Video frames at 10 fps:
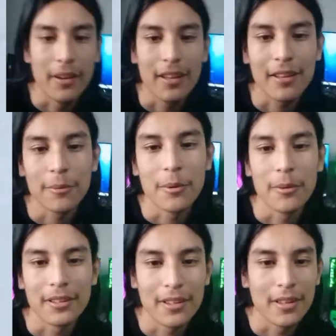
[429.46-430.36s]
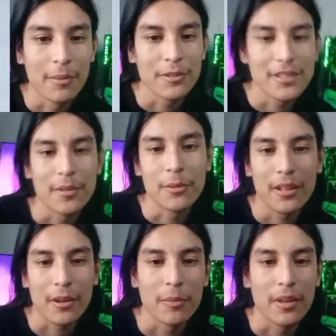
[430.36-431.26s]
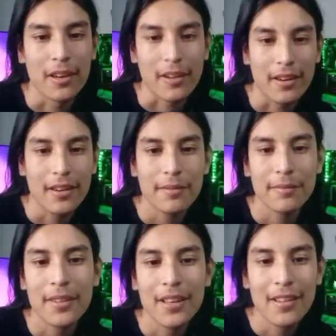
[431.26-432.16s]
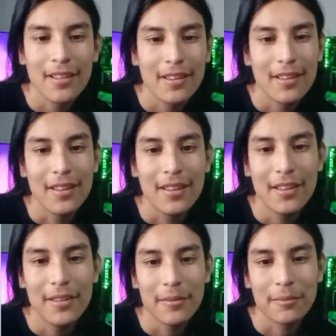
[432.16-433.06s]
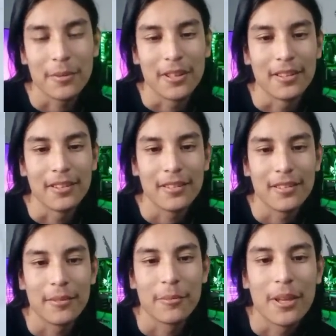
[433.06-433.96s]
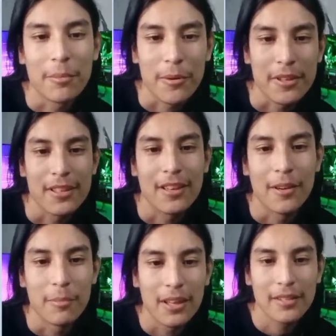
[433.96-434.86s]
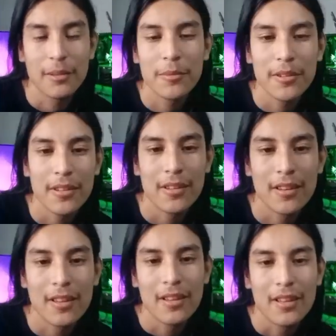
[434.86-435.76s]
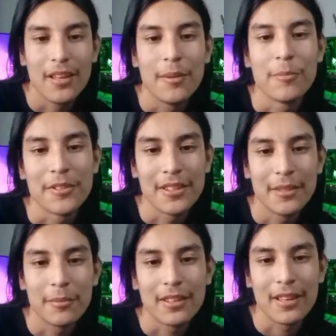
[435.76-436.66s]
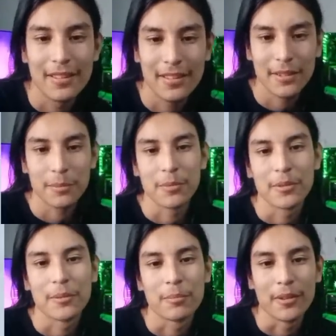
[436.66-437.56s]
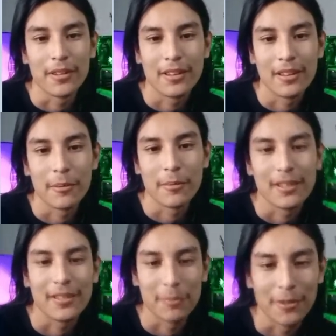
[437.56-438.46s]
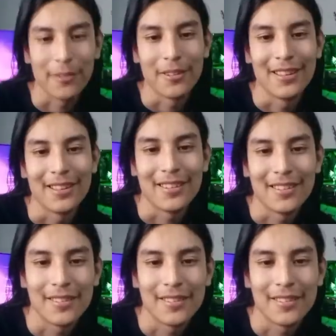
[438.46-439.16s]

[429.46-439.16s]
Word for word: La verdad que me va a ser de mucha ayuda con mi carrera y pues voy a aprovecharla al máximo y muchísimas gracias por poder darme esta oportunidad.